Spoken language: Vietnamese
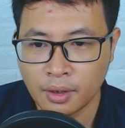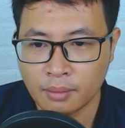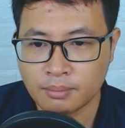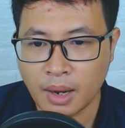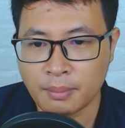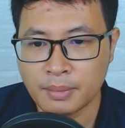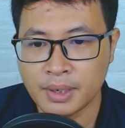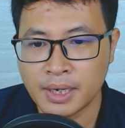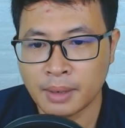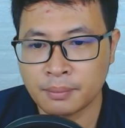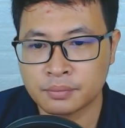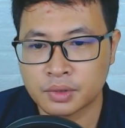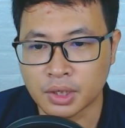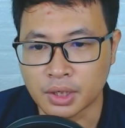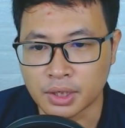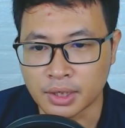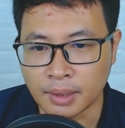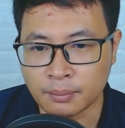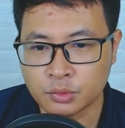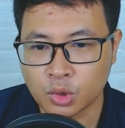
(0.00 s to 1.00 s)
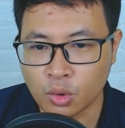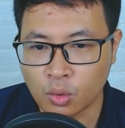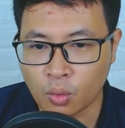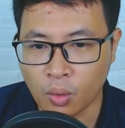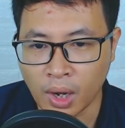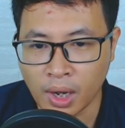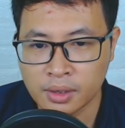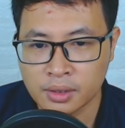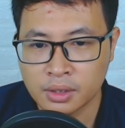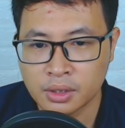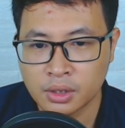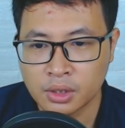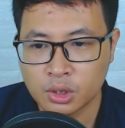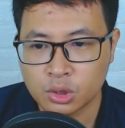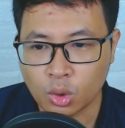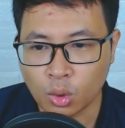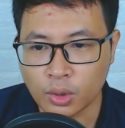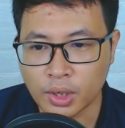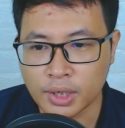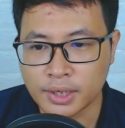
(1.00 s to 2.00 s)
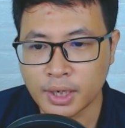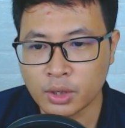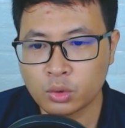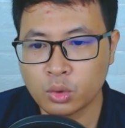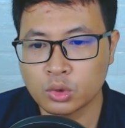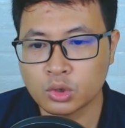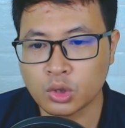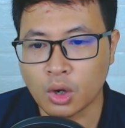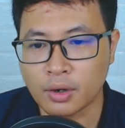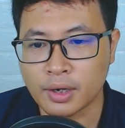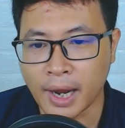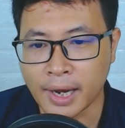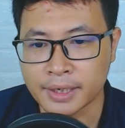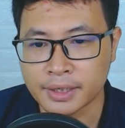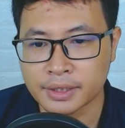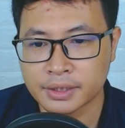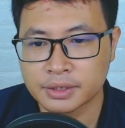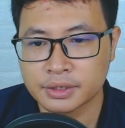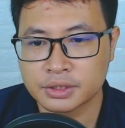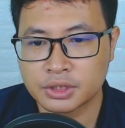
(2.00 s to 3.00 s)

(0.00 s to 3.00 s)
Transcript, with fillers: 35 tỷ năm trôi qua Tổ đình đã thu nhỏ lại